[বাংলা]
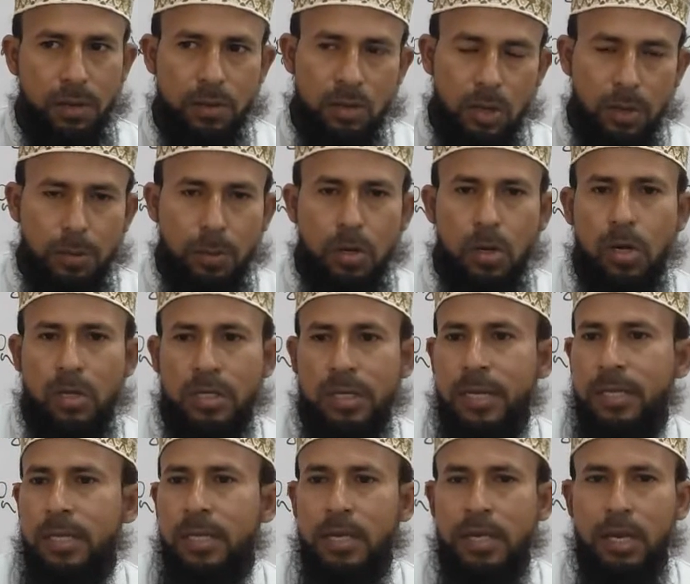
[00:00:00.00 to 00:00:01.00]
সবগুলো
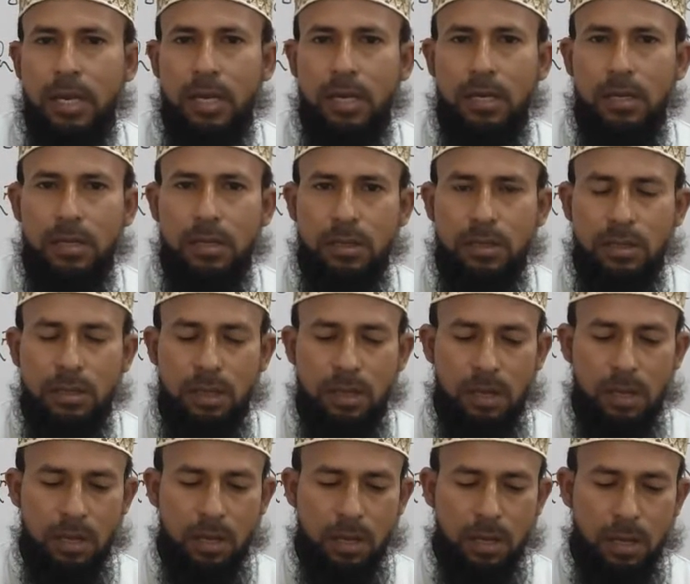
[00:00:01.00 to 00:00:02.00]
অধ্যায় থেকেই
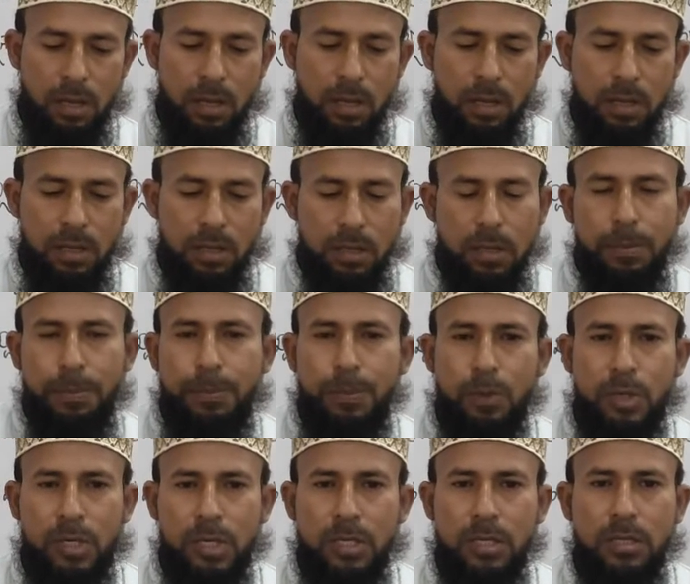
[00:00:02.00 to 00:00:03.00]

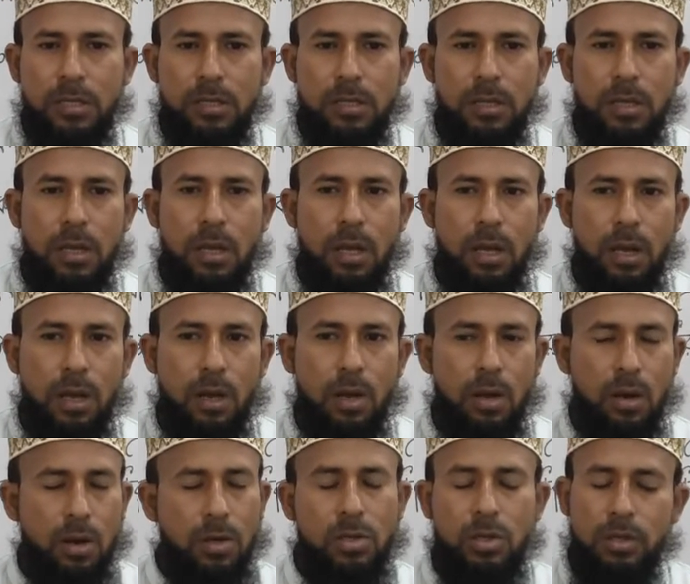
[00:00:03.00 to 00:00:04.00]
ইম্পর্টেন্ট
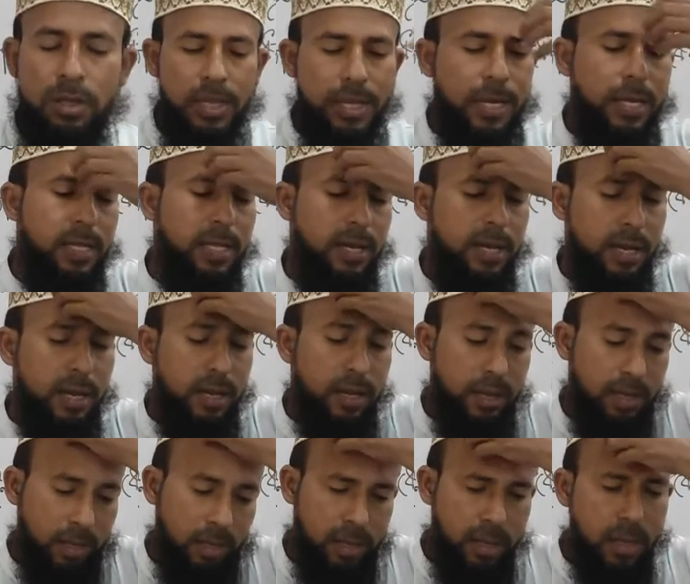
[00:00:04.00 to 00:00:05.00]
অংশ দেখে দেখে
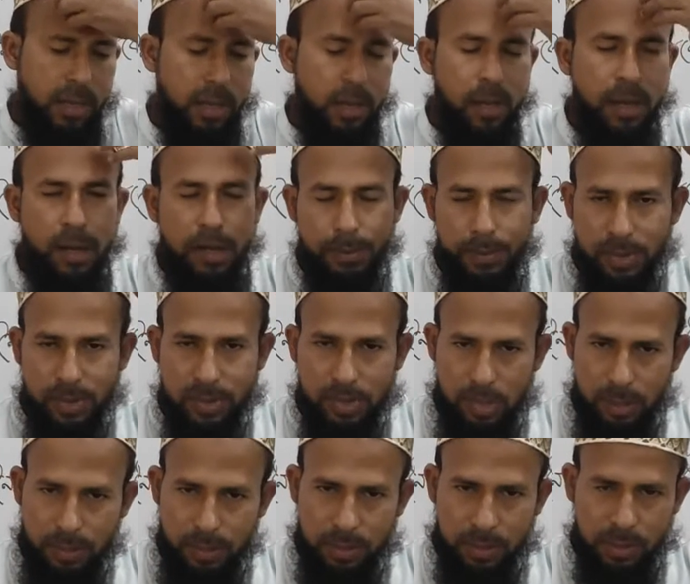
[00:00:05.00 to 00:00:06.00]
আমরা
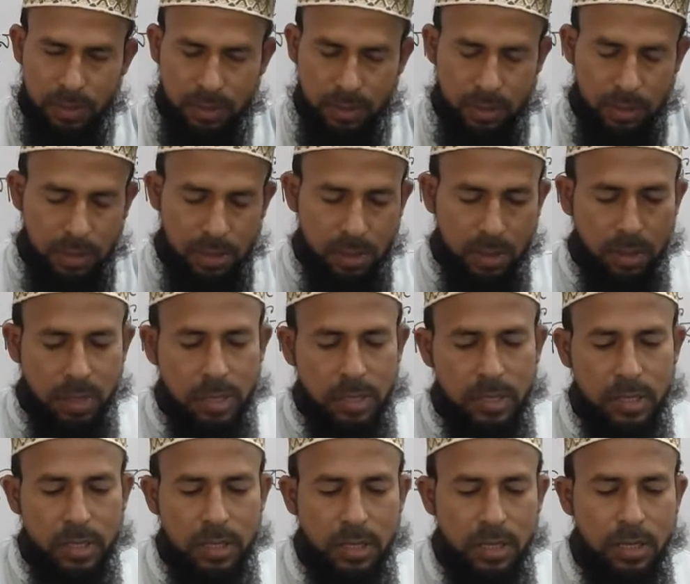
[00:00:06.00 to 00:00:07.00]
সিলেবাস
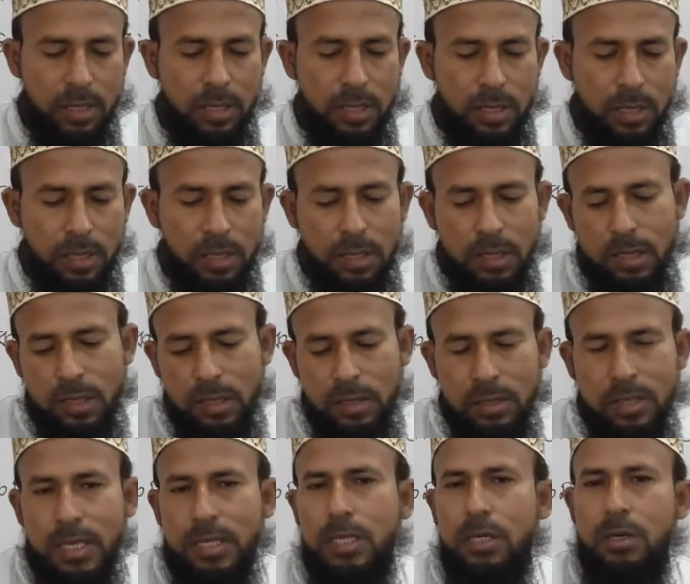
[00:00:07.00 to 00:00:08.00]
করেছি
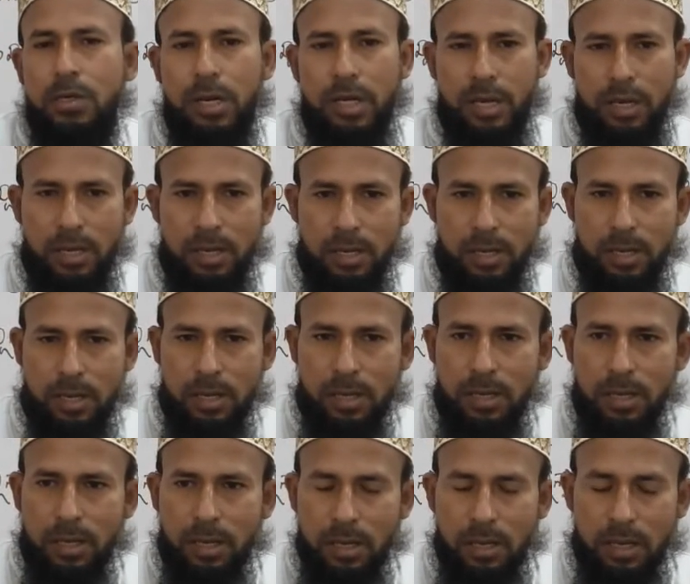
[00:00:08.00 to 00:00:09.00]
যাতে করে
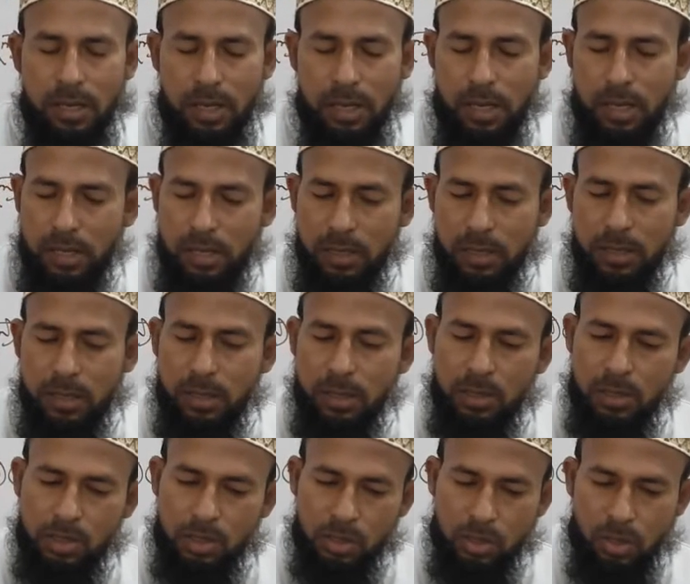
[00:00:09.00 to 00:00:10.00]
এই
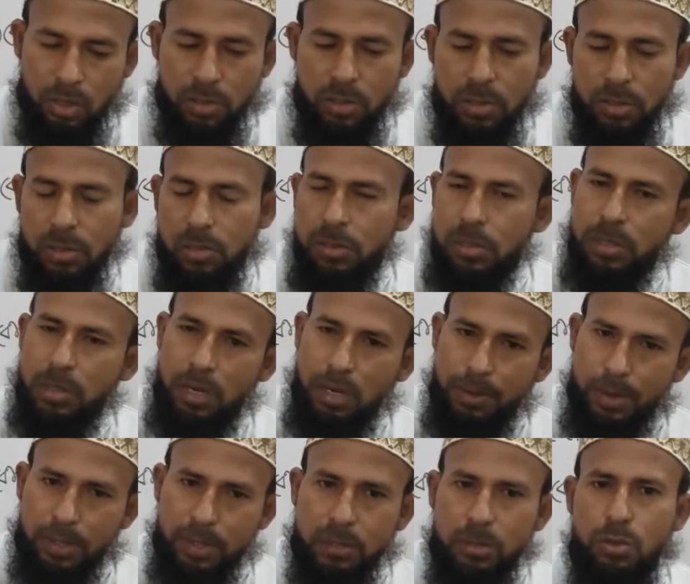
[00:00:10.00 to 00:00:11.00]
সংশোধিত
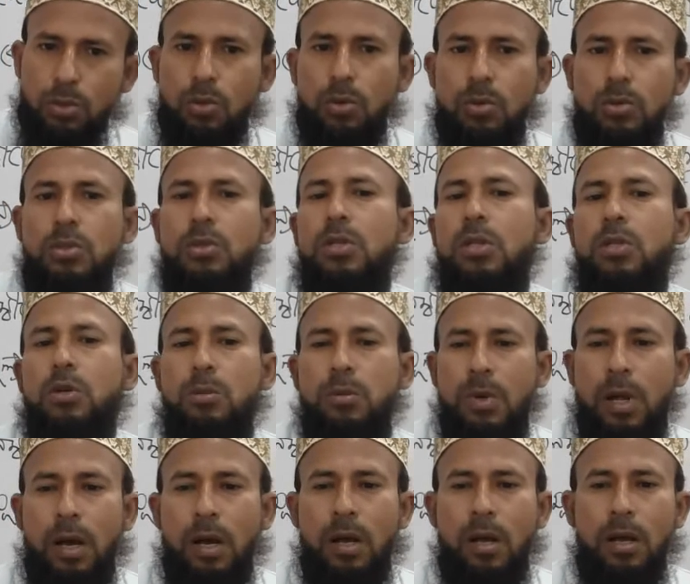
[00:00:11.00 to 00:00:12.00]
সিলেবাসটুকু যদি
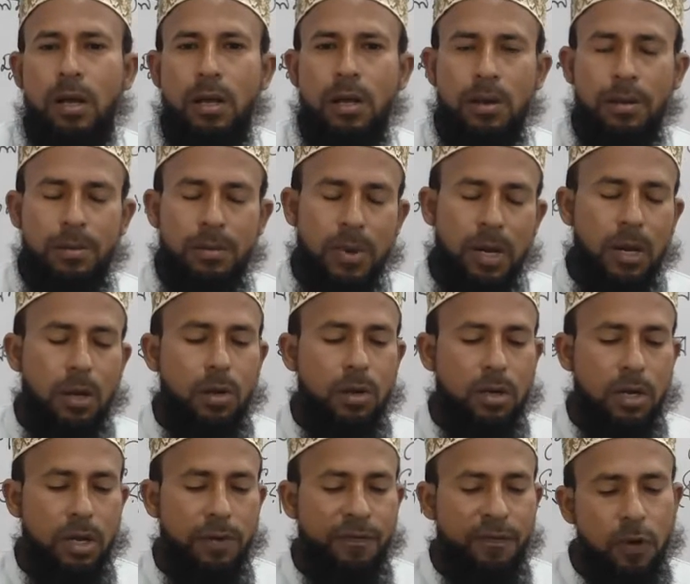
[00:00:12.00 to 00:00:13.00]
তোমরা ভালো
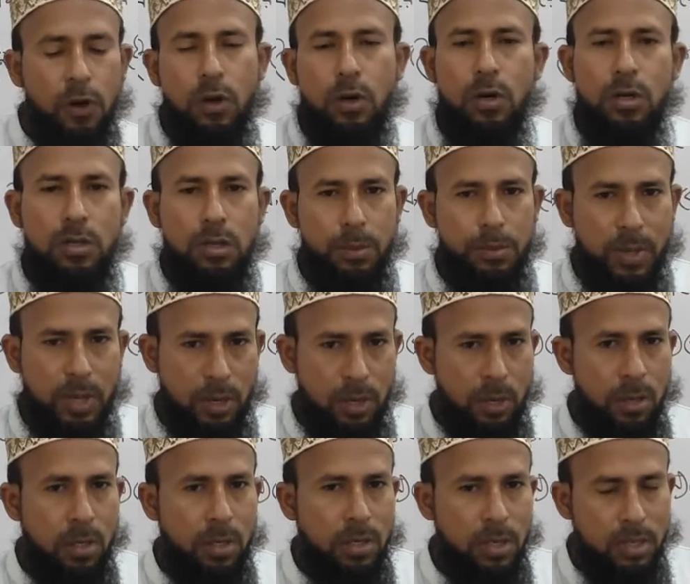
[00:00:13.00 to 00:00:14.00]
করে ফলো করতে পারো
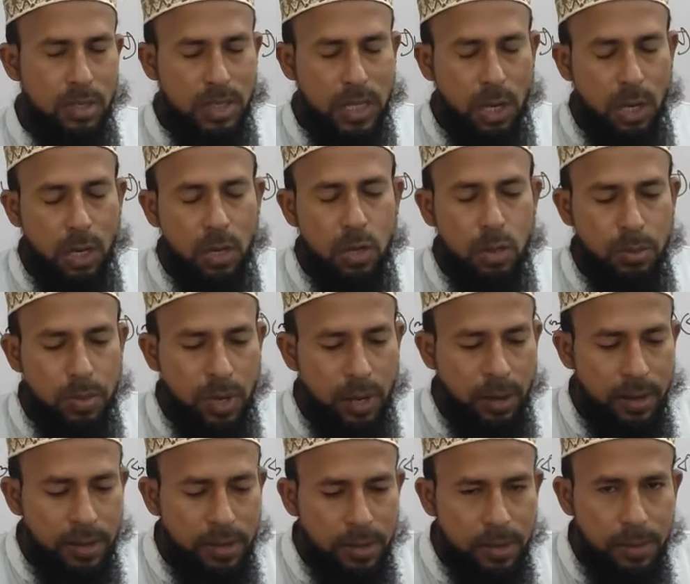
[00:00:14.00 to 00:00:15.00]
তাহলে তোমরা
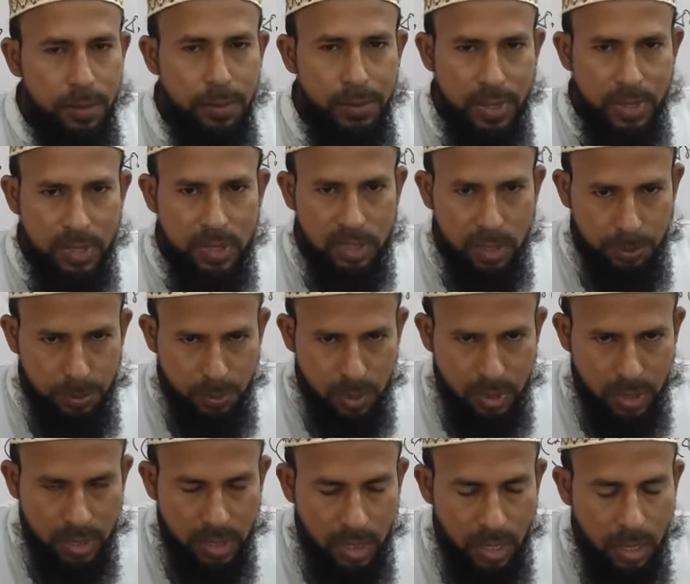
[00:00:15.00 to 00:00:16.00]
পিএসসি
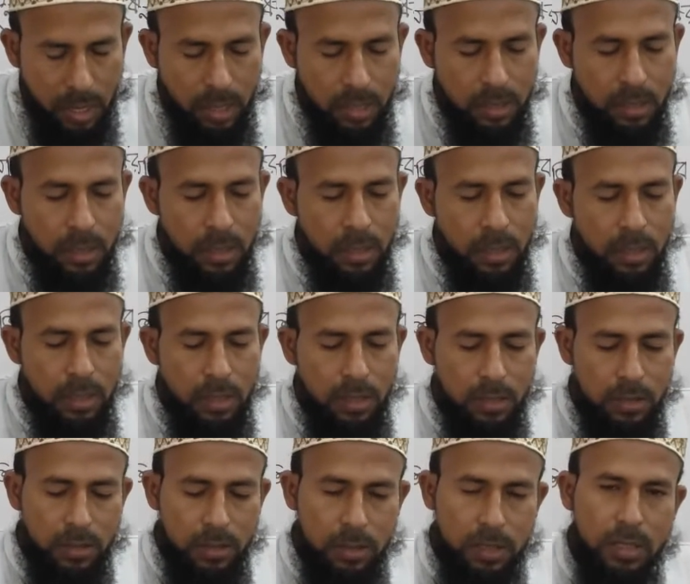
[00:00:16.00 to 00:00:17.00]
পরীক্ষা
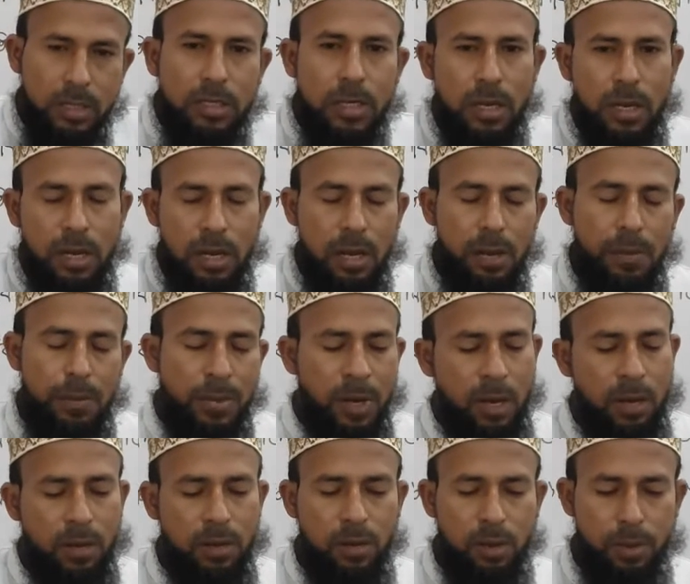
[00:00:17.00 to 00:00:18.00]
ইনশাল্লাহ
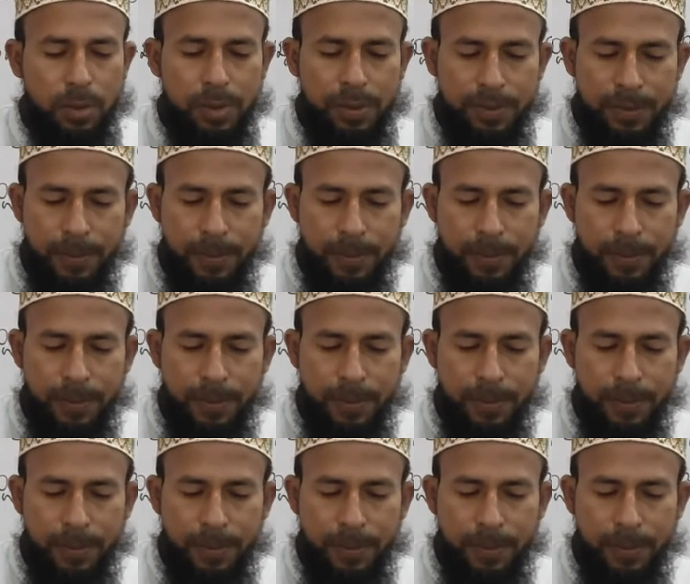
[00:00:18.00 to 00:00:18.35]
ভালো করবে